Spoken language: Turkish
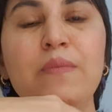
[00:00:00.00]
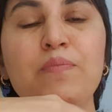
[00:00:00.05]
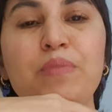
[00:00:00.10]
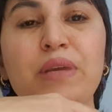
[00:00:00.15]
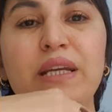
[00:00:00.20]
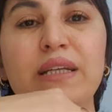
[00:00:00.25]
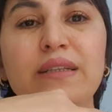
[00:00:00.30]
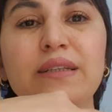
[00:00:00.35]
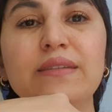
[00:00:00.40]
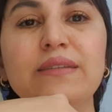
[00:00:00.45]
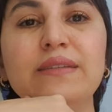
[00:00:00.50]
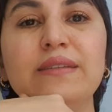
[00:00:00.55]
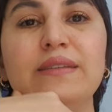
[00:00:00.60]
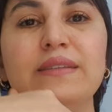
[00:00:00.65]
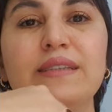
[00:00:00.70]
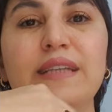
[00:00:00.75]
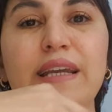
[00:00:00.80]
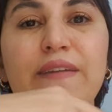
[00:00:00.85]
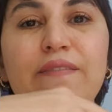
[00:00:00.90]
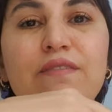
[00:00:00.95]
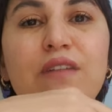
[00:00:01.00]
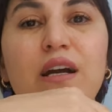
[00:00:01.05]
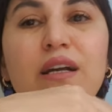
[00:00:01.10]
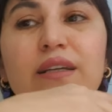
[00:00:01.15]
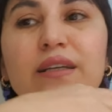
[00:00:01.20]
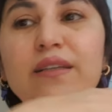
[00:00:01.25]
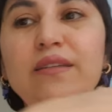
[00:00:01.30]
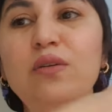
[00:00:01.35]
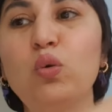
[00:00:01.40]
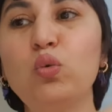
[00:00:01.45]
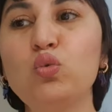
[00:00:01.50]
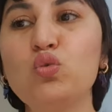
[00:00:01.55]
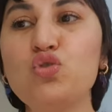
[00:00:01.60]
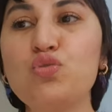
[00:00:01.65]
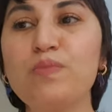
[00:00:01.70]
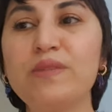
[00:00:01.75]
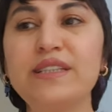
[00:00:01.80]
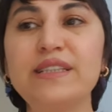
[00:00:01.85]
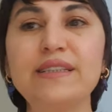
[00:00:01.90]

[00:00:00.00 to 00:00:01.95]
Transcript: beklediğiniz evrak ya da oluşma